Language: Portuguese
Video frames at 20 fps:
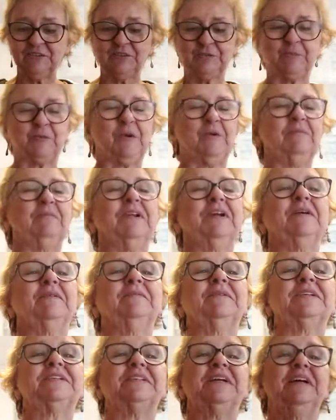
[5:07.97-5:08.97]
os
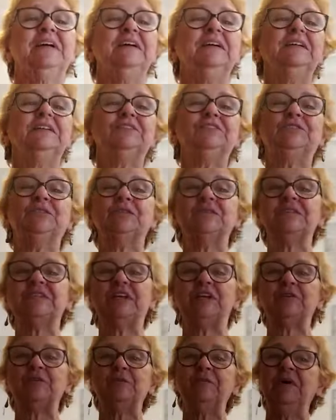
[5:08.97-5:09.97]
problemas de um
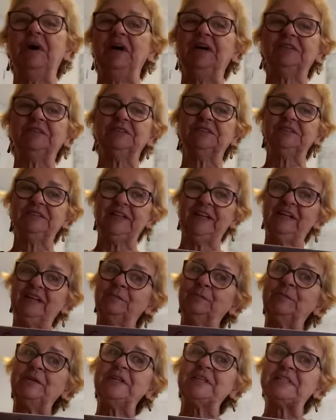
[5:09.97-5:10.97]
ser humano,
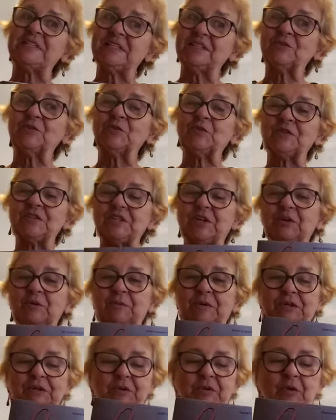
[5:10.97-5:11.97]
né, pensando no ser
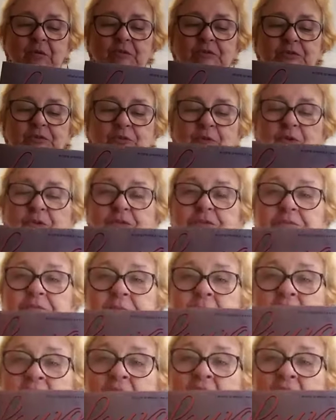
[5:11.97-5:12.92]
humano como um todo.